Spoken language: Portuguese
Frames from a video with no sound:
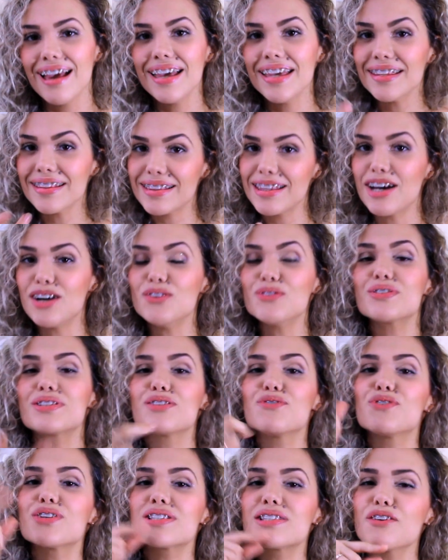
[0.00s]
Então,
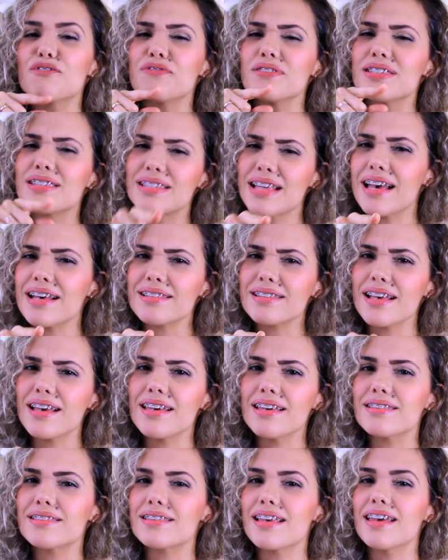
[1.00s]
se você fizer essa
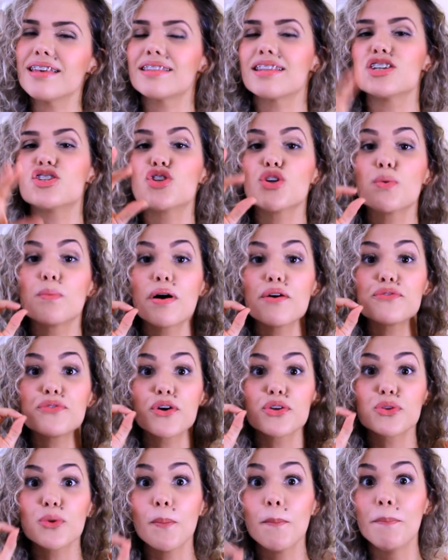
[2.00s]
receita, tira uma
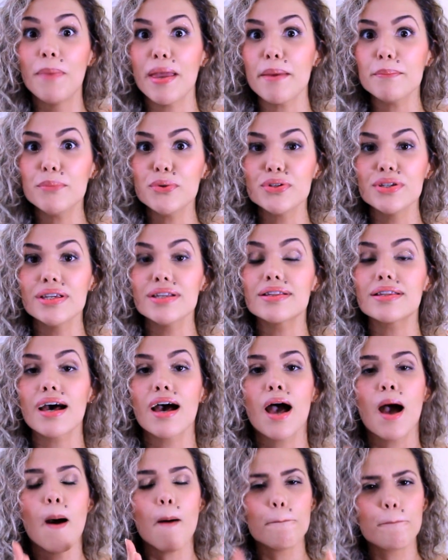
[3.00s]
foto bem bonita,
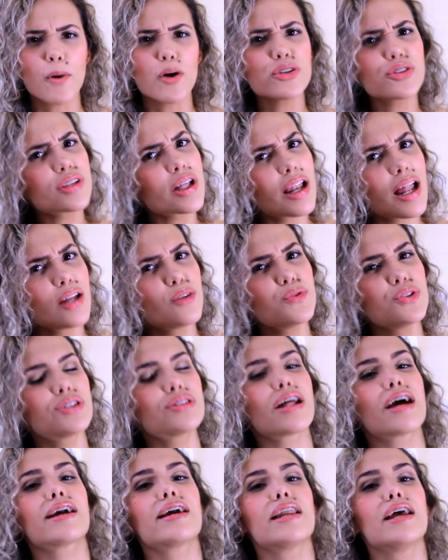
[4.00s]
posta lá no
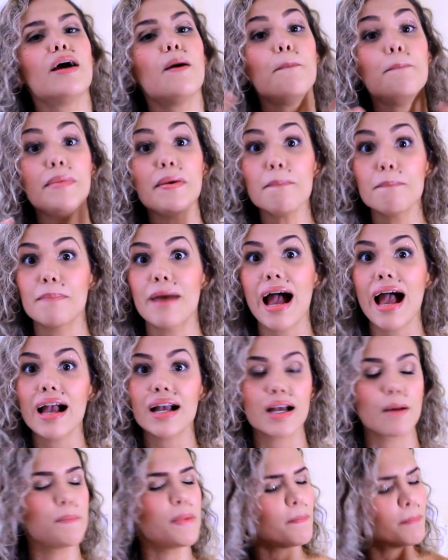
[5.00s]
Instagram, me
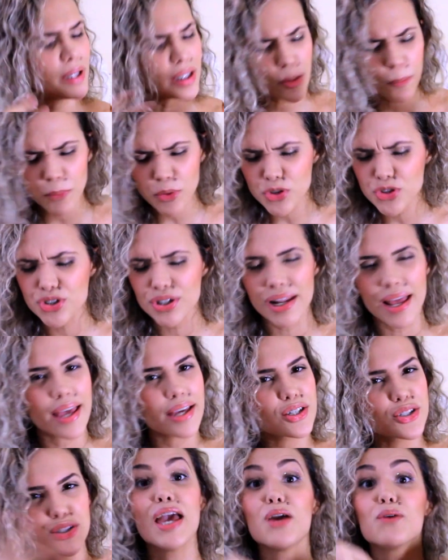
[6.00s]
marca, me manda por
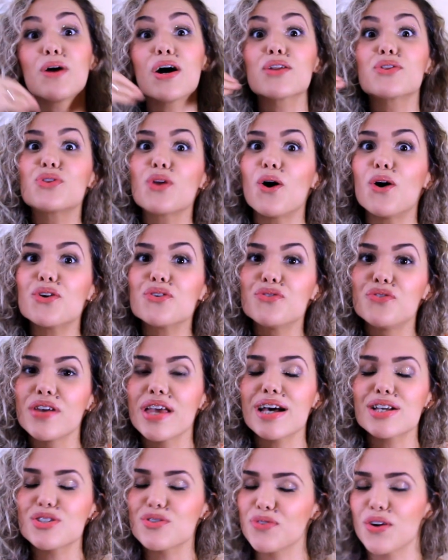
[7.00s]
direct. Eu adoro
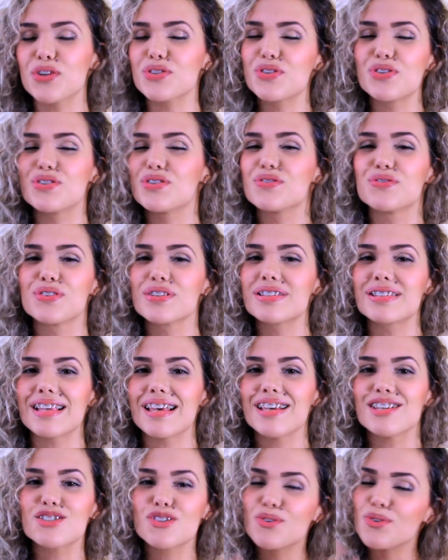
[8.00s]
ver as fotos de
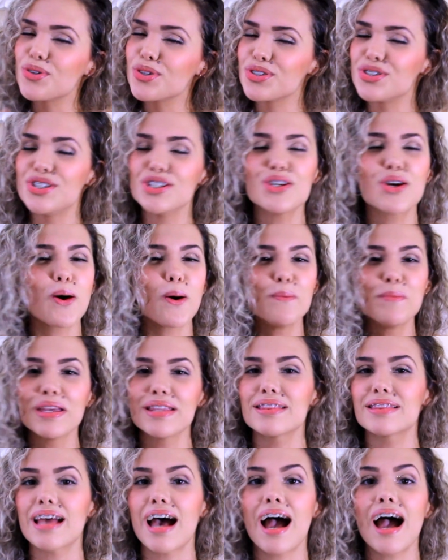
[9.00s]
vocês, curtir,
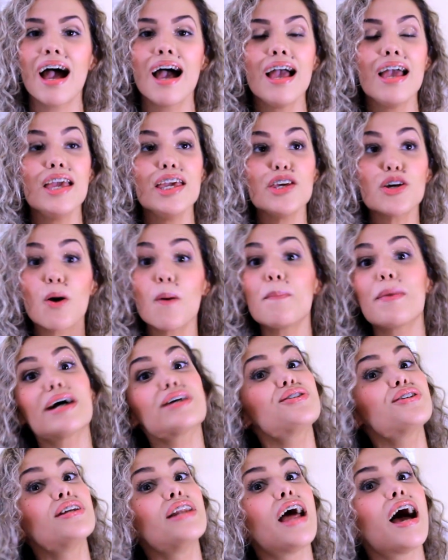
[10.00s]
comentar e
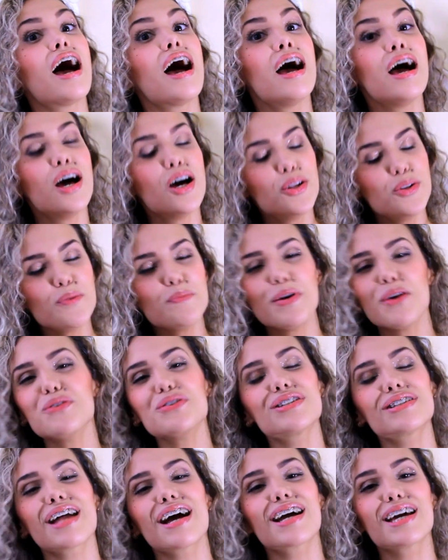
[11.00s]
compartilhar no meu
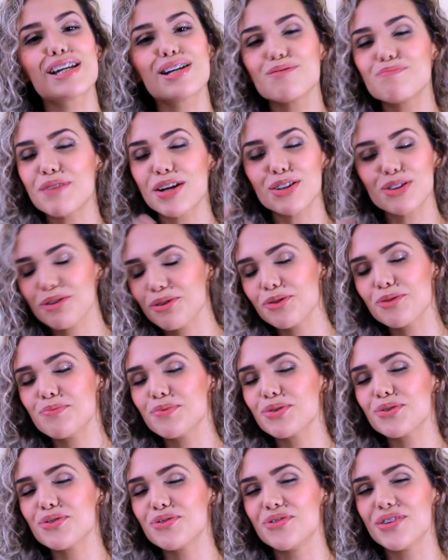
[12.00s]
Instagram para todo
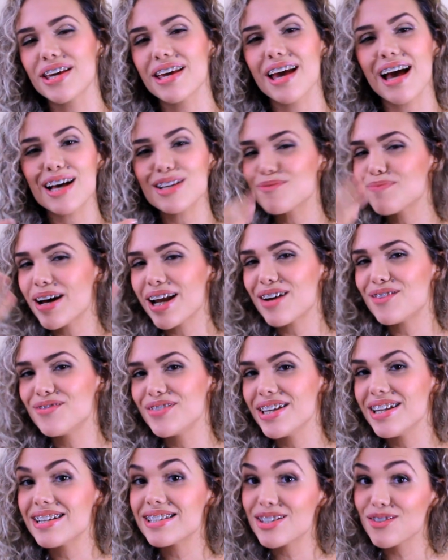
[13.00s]
mundo ver as
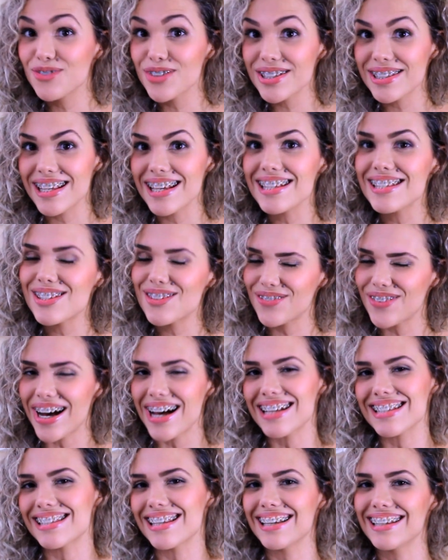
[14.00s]
maravilhas que vocês
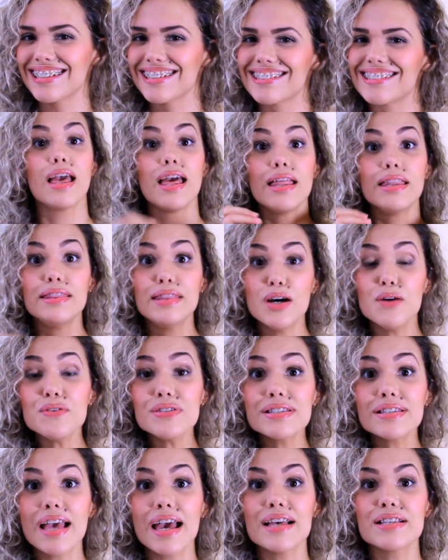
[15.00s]
fazem. Não
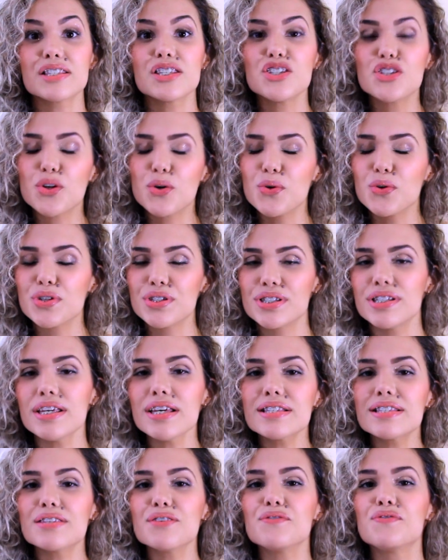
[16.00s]
esquece de
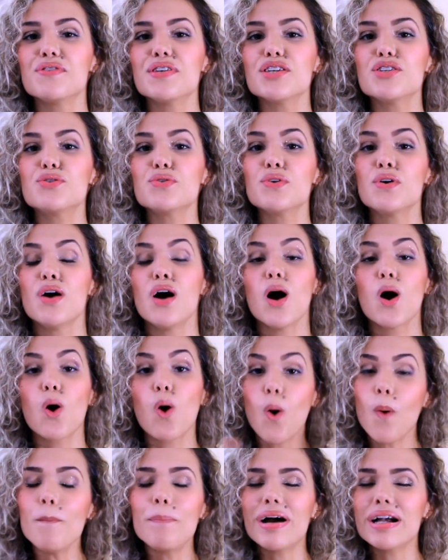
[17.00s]
curtir esse vídeo,
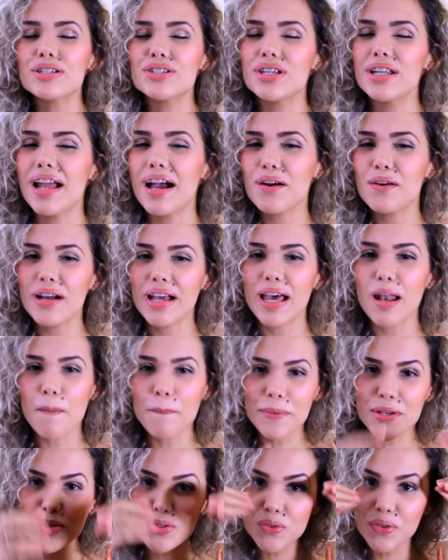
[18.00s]
compartilhar com aquela
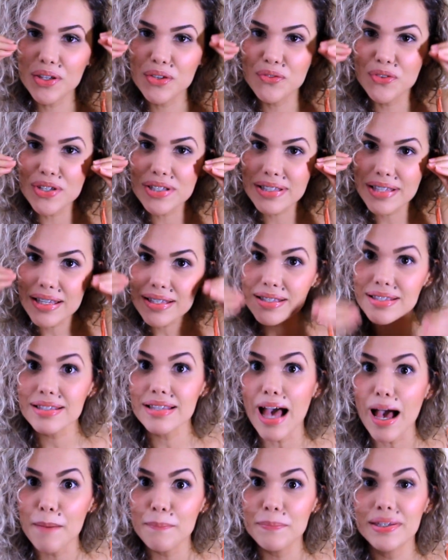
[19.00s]
pessoa que você
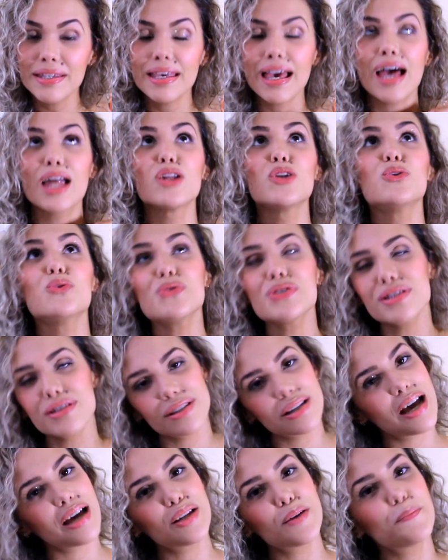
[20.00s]
sabe que é
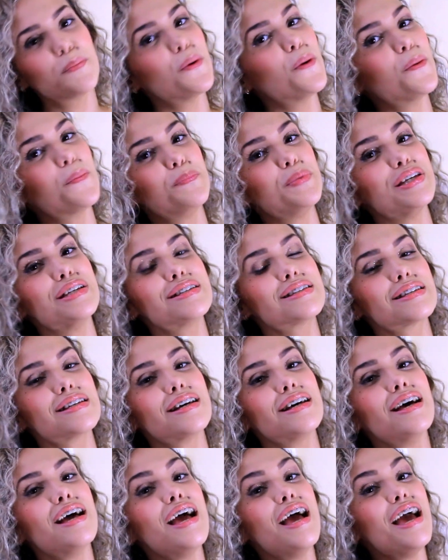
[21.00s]
alucinada por pizza.
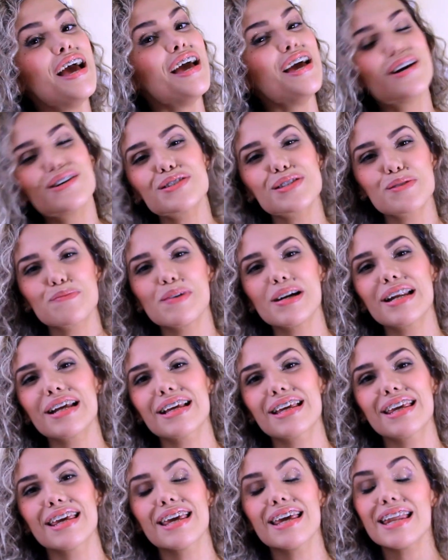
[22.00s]
Eu te espero
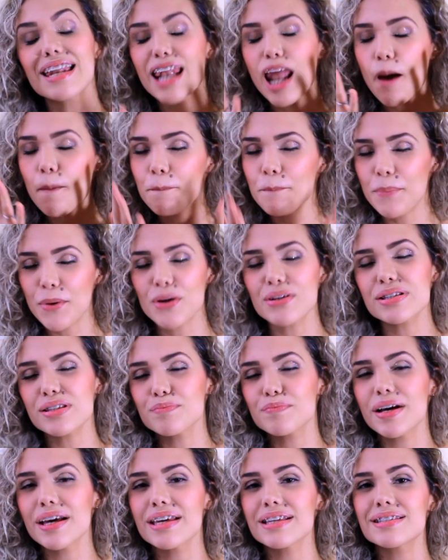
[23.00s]
aqui na
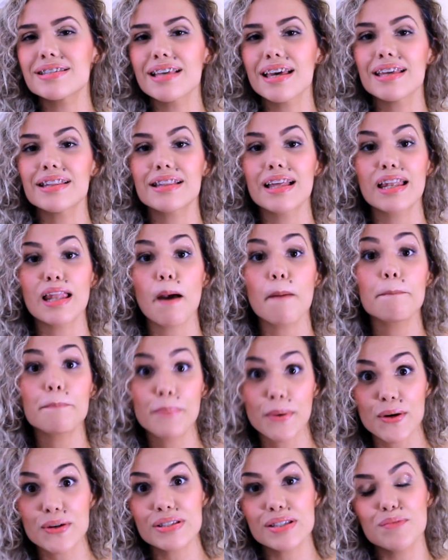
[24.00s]
próxima receita, na
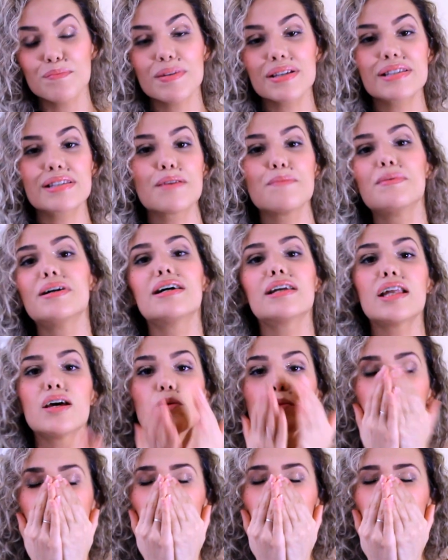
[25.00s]
próxima
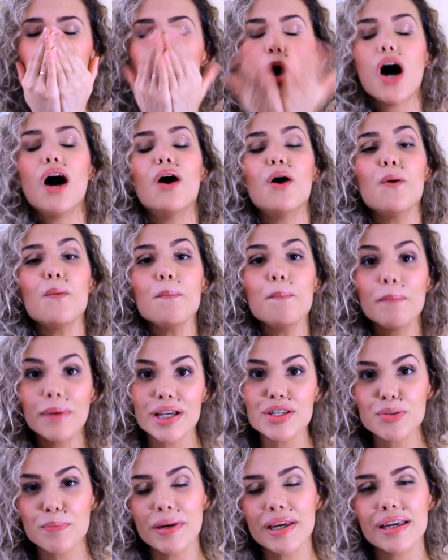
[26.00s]
semana. Um
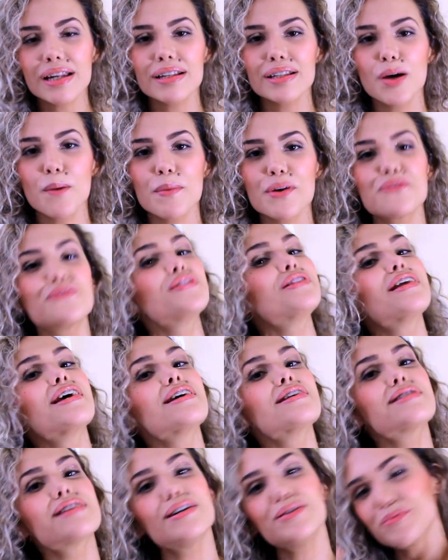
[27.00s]
beijo bem grandão, minha
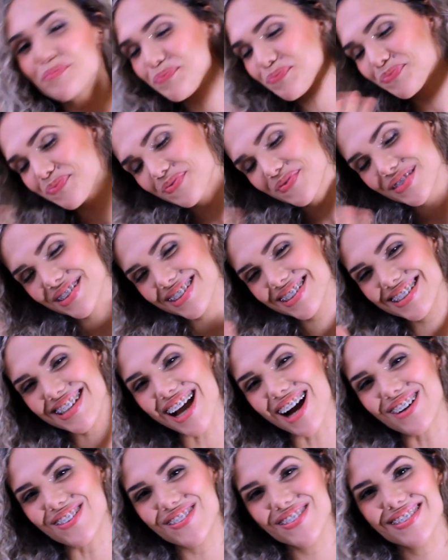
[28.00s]
fiteza.
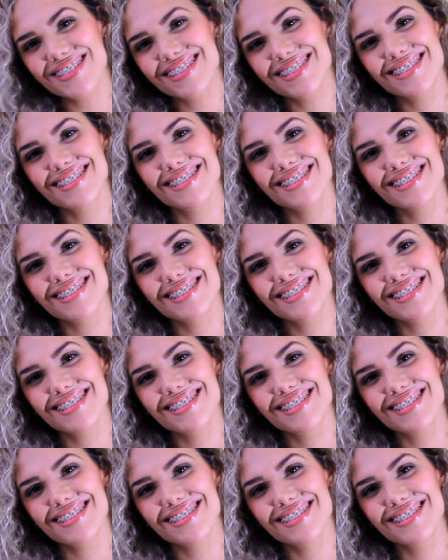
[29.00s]
Tchau!